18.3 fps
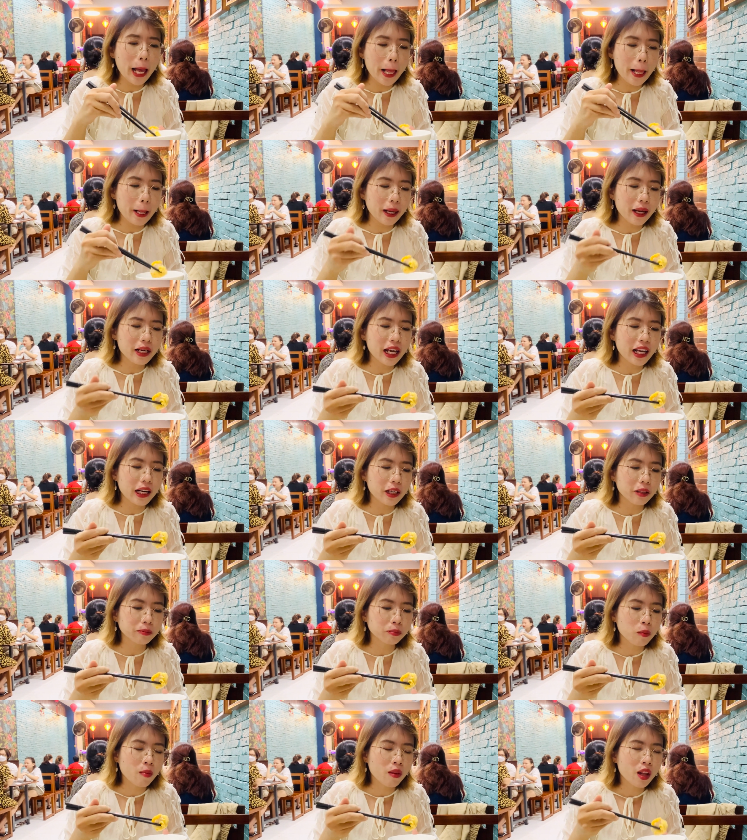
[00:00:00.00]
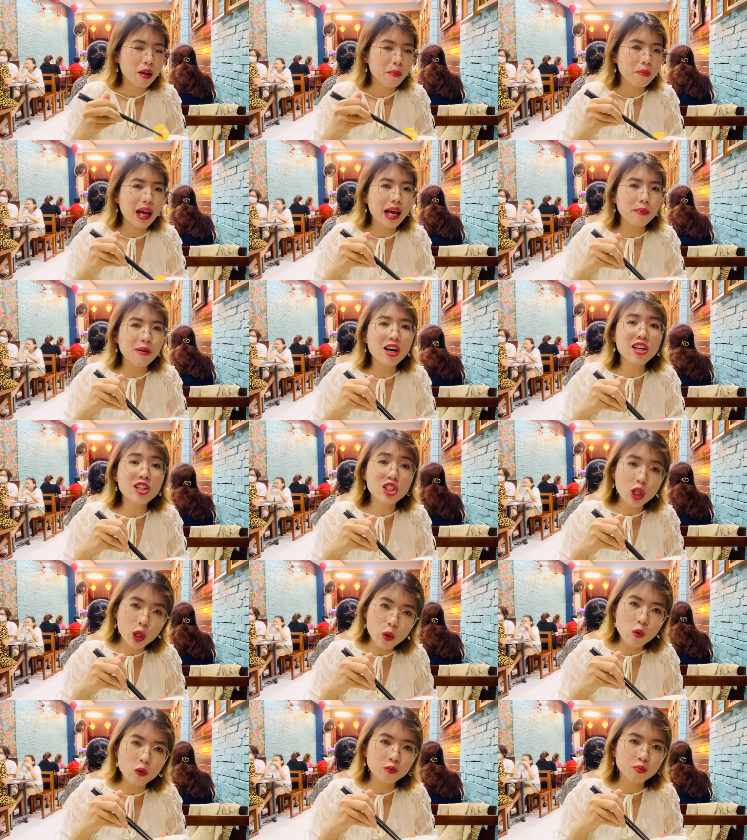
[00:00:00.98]
là cái này nó mềm hơn
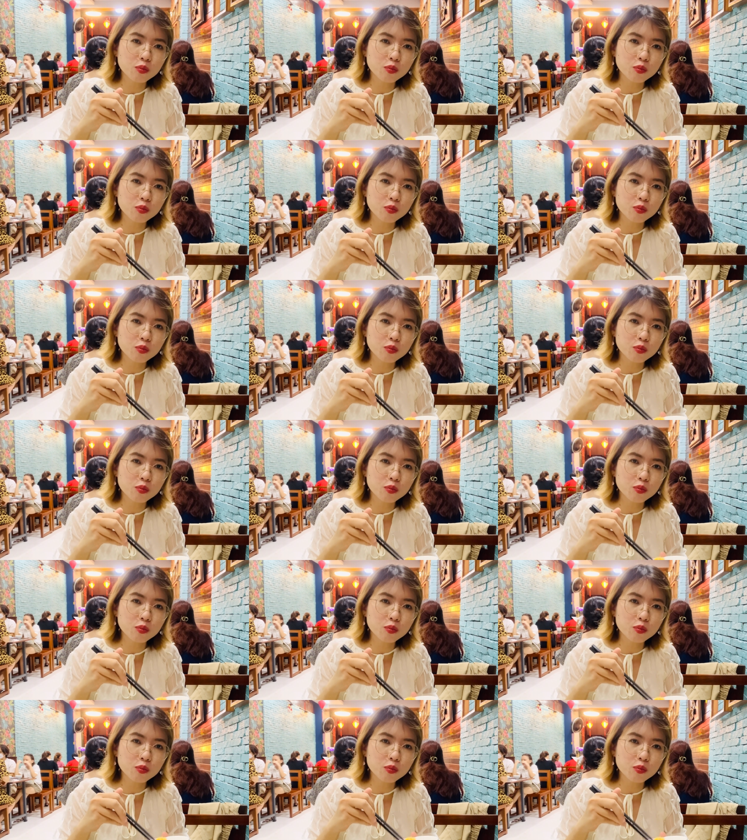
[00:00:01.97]
xíu,